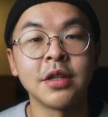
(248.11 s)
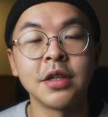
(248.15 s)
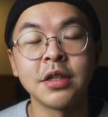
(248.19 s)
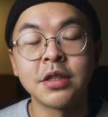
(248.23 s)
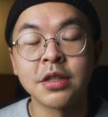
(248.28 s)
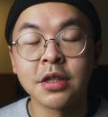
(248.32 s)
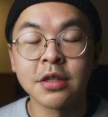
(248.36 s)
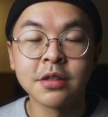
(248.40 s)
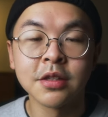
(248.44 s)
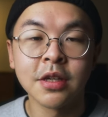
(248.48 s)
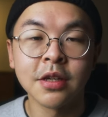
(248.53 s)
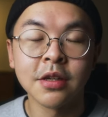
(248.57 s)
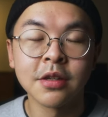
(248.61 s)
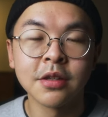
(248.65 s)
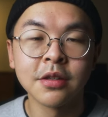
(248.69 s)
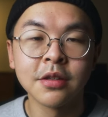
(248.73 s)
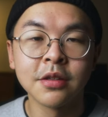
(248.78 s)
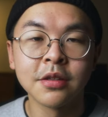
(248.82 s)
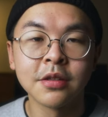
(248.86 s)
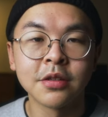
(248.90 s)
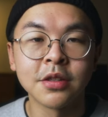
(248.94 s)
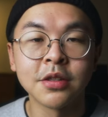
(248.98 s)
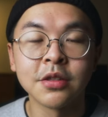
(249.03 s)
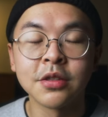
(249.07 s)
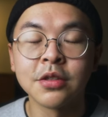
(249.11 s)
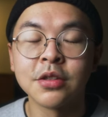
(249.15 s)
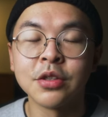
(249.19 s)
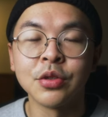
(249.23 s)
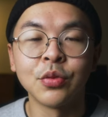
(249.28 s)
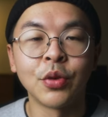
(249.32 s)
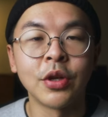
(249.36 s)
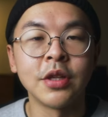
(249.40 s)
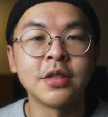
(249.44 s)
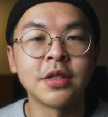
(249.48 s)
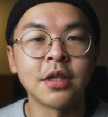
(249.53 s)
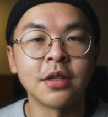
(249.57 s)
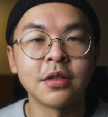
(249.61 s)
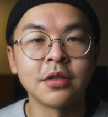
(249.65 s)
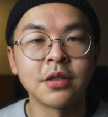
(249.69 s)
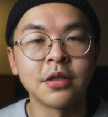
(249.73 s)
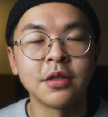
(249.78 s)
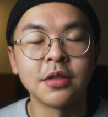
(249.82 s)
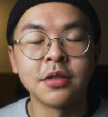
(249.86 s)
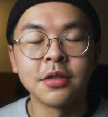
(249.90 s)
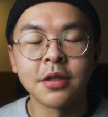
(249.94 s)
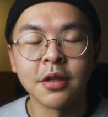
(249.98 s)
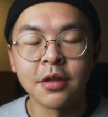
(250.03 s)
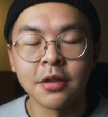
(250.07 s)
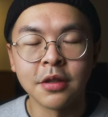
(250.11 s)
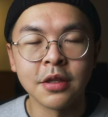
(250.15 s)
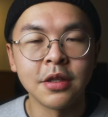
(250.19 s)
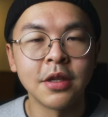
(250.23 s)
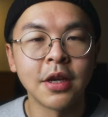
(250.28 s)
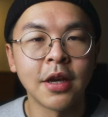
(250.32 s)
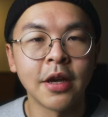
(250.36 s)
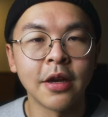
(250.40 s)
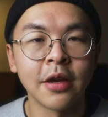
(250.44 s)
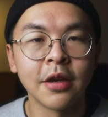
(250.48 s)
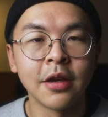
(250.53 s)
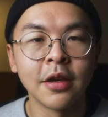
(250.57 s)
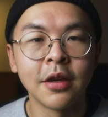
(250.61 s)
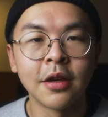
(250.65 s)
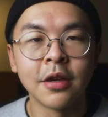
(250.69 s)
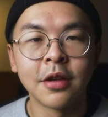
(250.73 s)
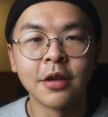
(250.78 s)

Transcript: 一千张，甚至是一万张，真的很厉害。